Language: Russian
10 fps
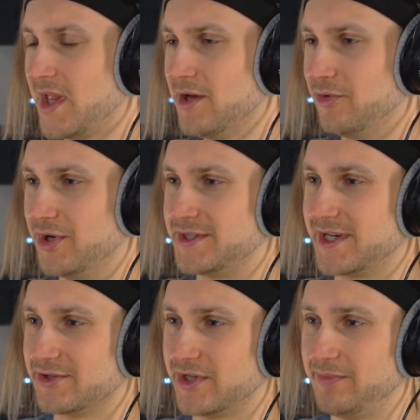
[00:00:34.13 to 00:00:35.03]
Ой,
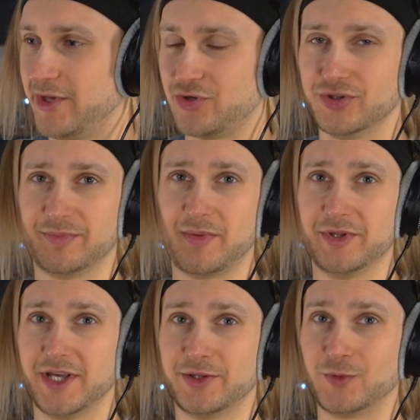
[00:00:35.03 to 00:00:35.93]
сразу отмечу, он
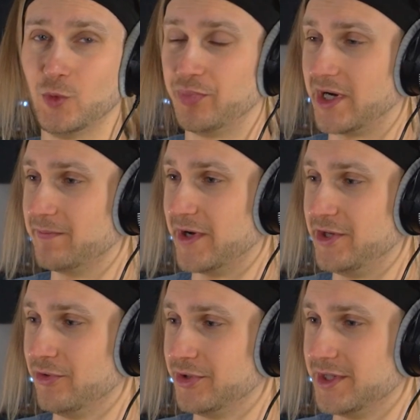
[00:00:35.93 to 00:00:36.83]
напоминает куб
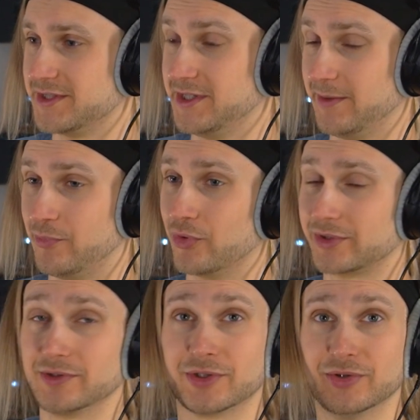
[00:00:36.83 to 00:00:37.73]
компаньона из игры
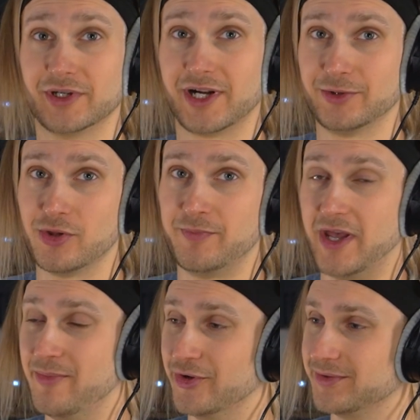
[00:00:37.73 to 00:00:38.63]
Portal. Кто играл, тот
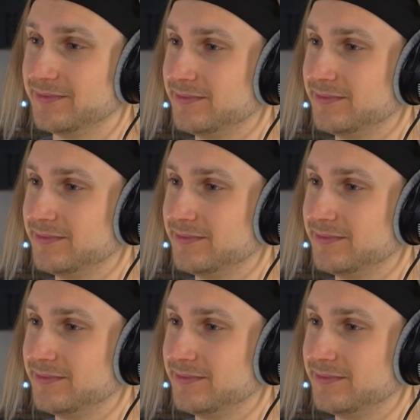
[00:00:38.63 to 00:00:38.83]
поймет.